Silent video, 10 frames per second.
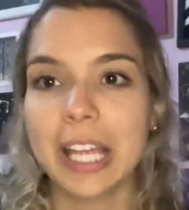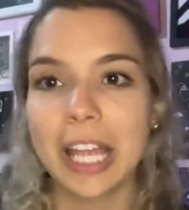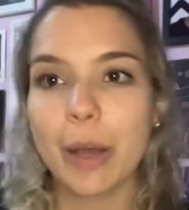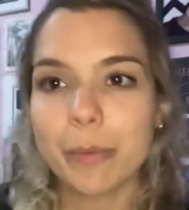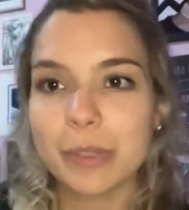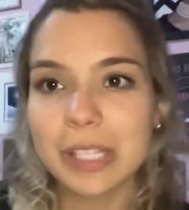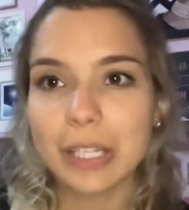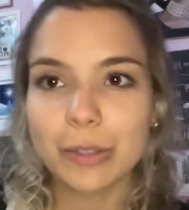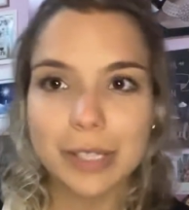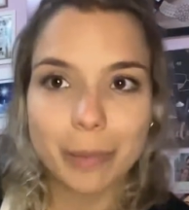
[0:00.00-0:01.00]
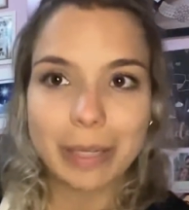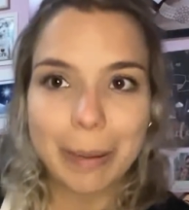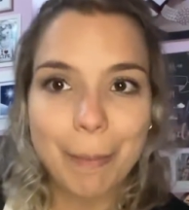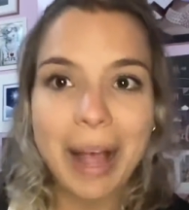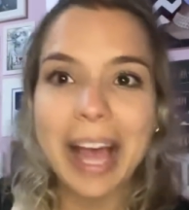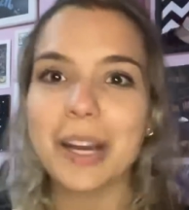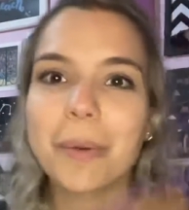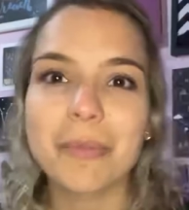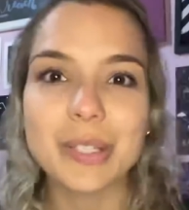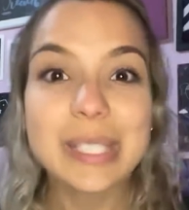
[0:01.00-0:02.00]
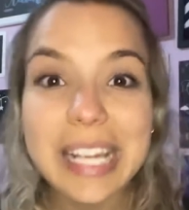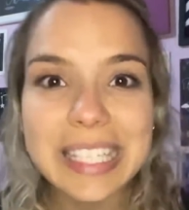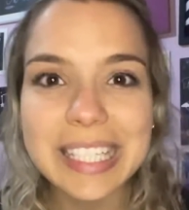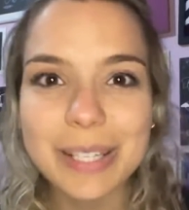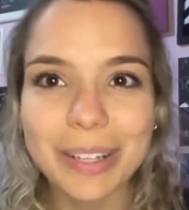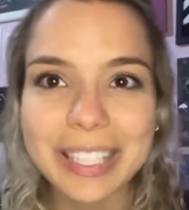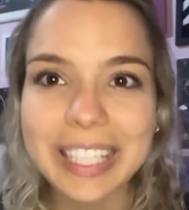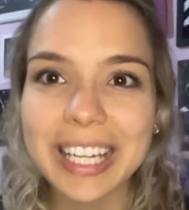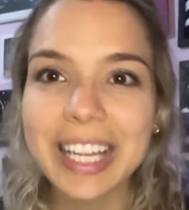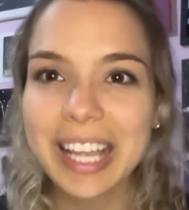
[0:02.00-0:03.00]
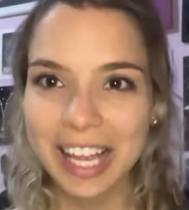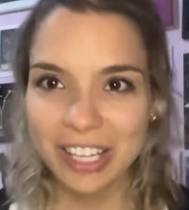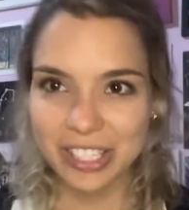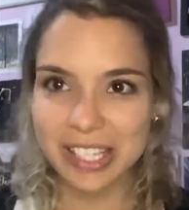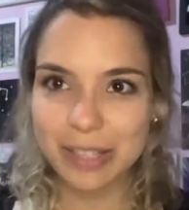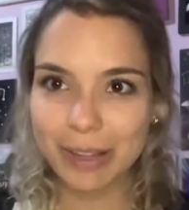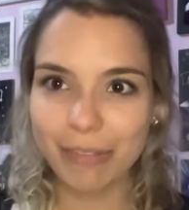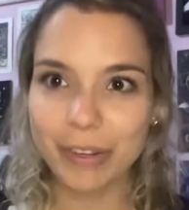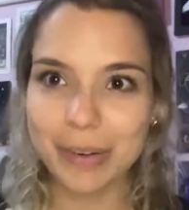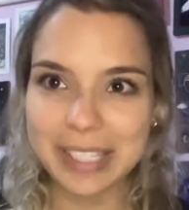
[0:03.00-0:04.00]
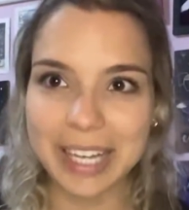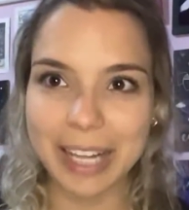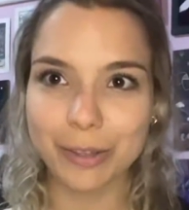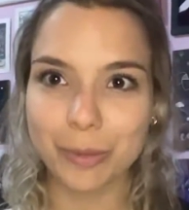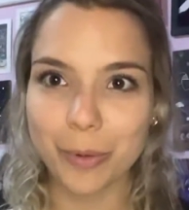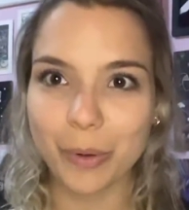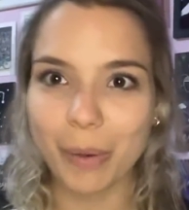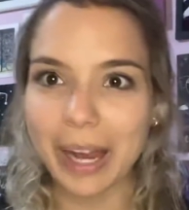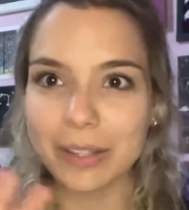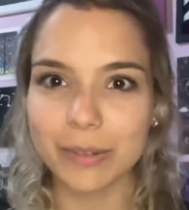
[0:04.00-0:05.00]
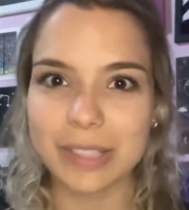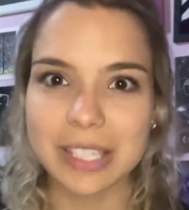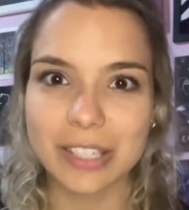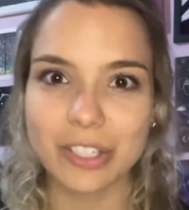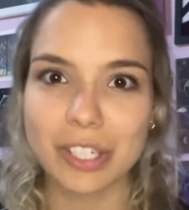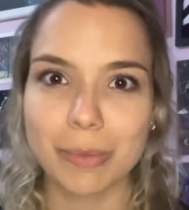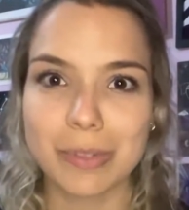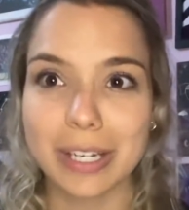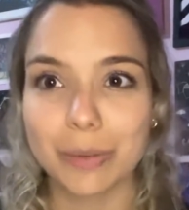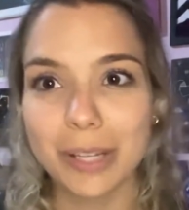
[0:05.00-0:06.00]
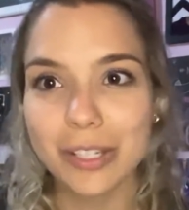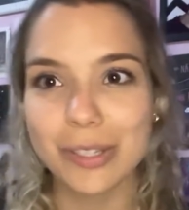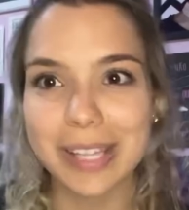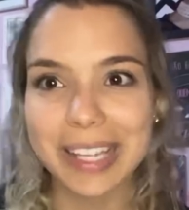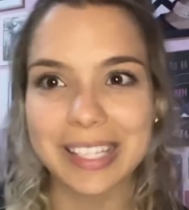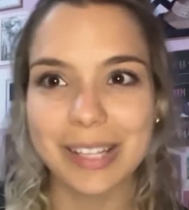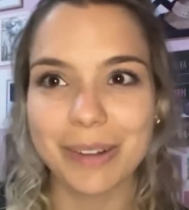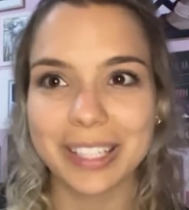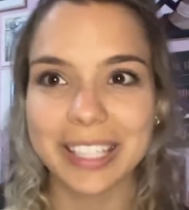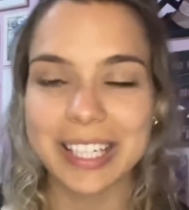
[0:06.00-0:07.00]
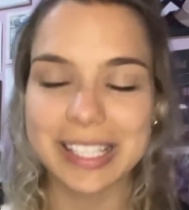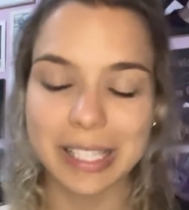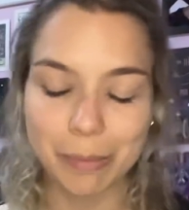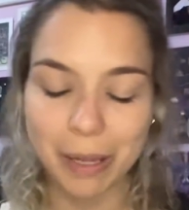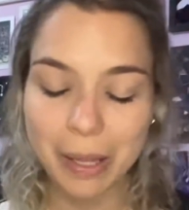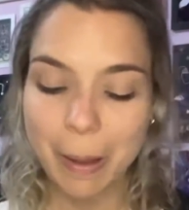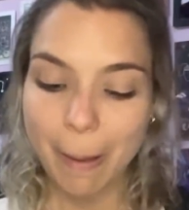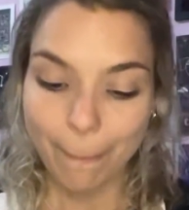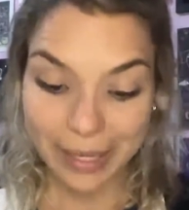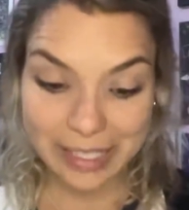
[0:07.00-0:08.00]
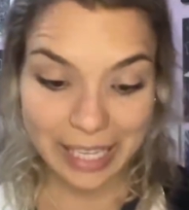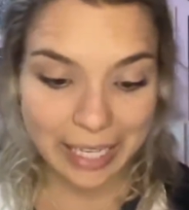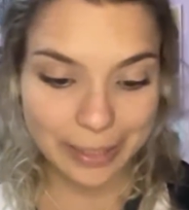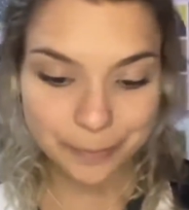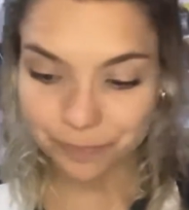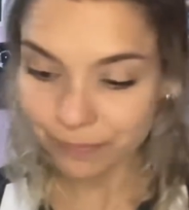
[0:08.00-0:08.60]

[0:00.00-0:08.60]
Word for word: Eu amo Santos, eu amo Neymar, eu amo vocês que estão aqui. Acho que vocês nunca viram esse lado do meu quarto, não sei se eu já tinha mostrado antes, nem estão aqui em cima. Mas, cara,